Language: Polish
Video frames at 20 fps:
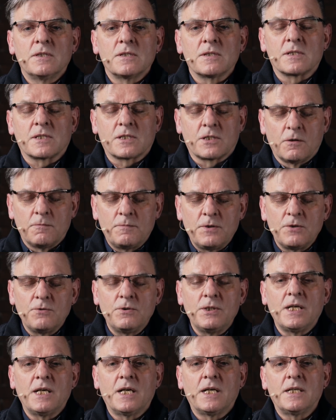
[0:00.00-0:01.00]

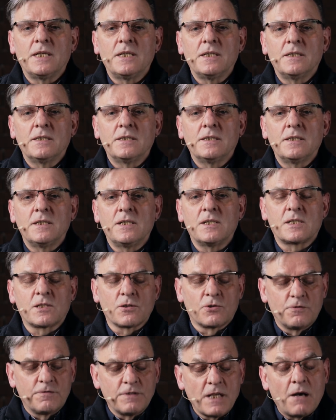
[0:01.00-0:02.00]
zdobyły je i
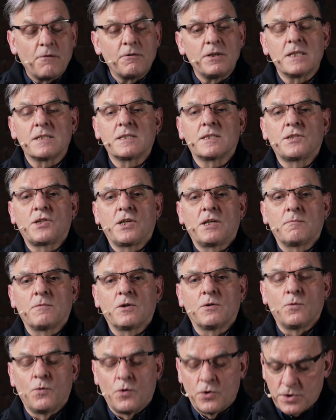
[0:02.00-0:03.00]
zrównały je z
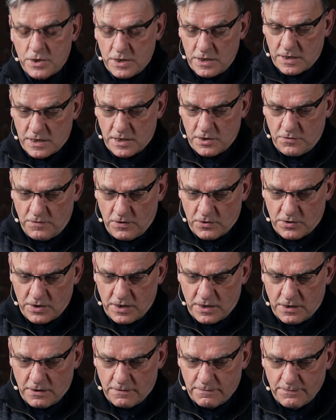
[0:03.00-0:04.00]
ziemią łącznie ze
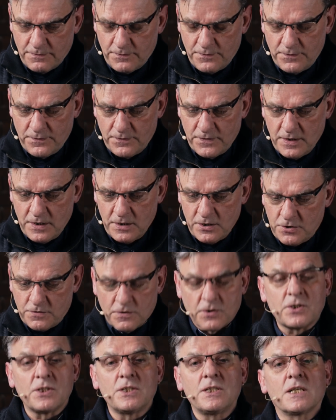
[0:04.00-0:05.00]
świątynią.
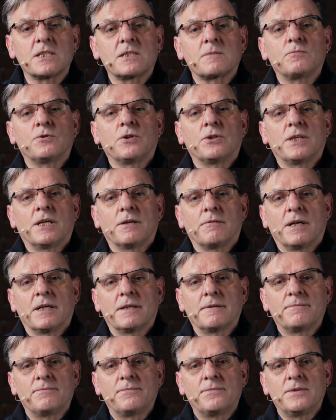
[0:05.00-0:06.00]
Świątynia spłonęła.
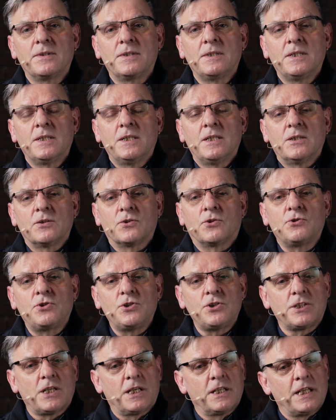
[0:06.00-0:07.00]
Do
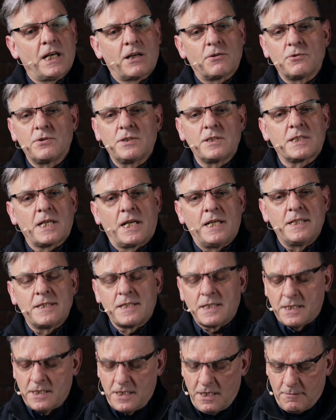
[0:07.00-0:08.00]
dzisiaj naród
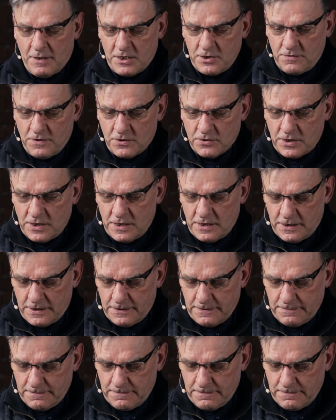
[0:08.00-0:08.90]
izraelski nie ma świątyni.